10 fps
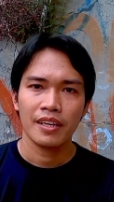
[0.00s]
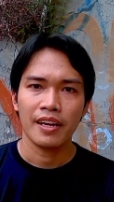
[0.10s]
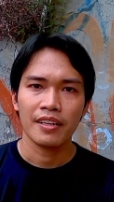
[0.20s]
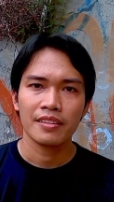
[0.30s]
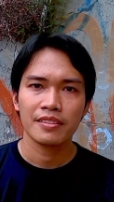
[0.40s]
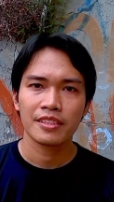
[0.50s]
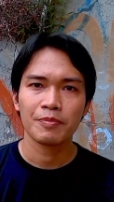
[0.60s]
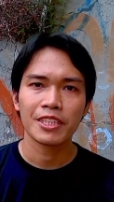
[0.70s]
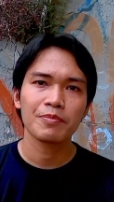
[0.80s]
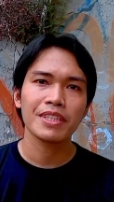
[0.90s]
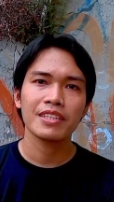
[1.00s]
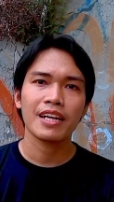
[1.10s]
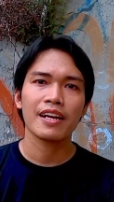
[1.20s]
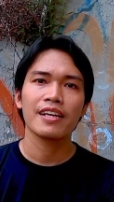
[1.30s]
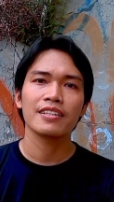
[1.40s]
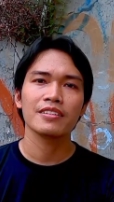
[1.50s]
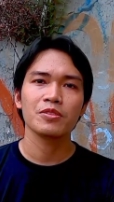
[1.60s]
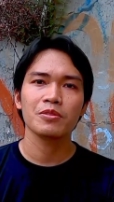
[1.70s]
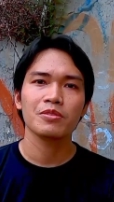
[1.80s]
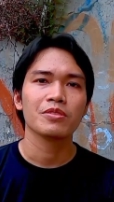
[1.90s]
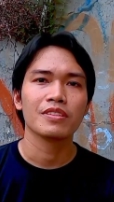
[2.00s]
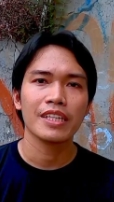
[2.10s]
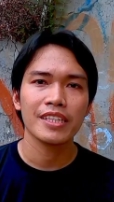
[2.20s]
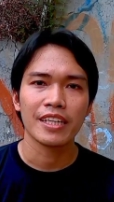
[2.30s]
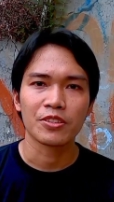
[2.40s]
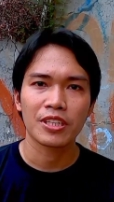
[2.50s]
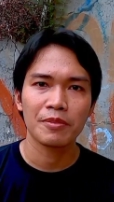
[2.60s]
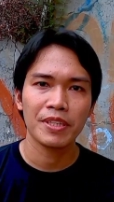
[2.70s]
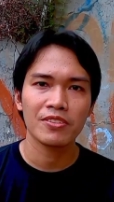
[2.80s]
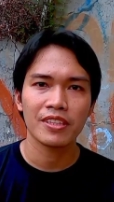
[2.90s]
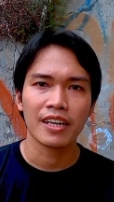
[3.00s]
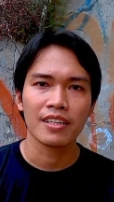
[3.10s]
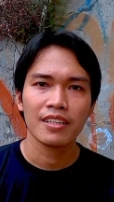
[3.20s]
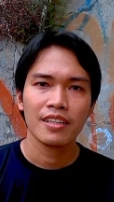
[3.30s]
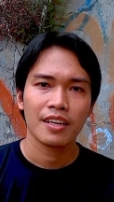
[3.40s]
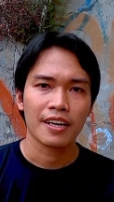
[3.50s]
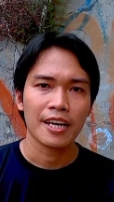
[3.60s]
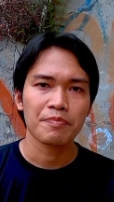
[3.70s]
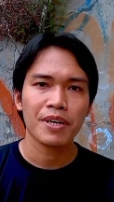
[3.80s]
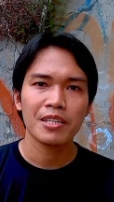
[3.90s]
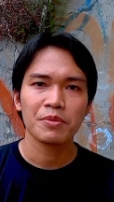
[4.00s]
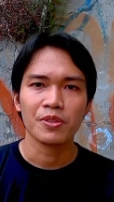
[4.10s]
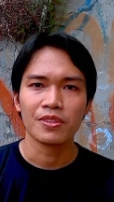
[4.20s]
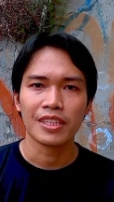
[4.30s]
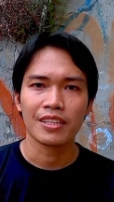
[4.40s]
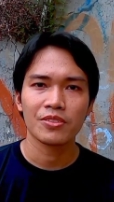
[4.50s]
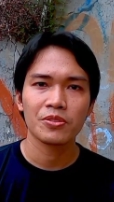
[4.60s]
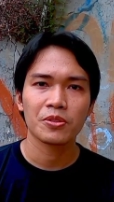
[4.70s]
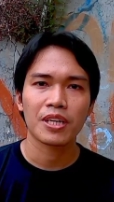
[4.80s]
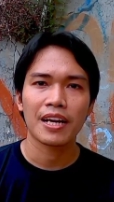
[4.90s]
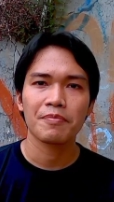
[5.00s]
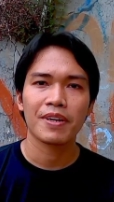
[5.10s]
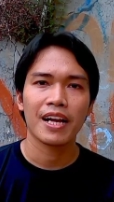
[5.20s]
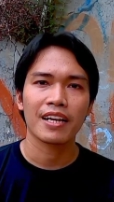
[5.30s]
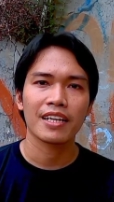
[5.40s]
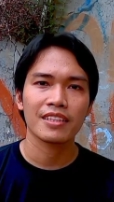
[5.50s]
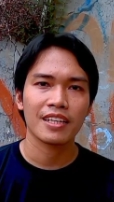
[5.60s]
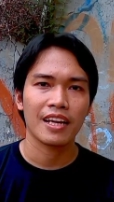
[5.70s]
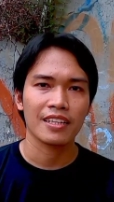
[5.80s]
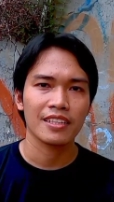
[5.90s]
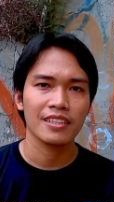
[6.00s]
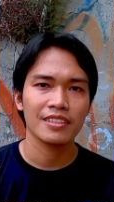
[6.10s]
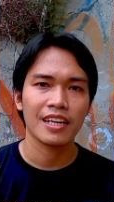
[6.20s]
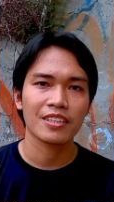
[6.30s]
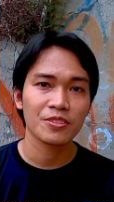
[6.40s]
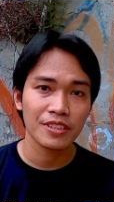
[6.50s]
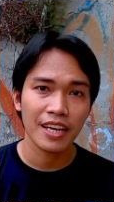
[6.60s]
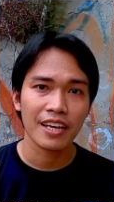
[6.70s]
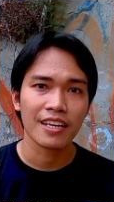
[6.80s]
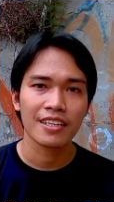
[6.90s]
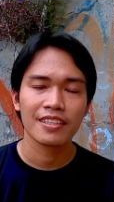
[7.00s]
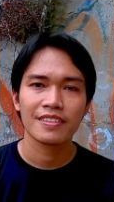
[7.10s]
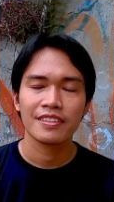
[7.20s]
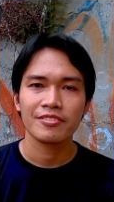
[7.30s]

Nah teman-teman kadang itu ini ya suka bingung ya Kenapa burungnya itu suka mengangkat kaki satunya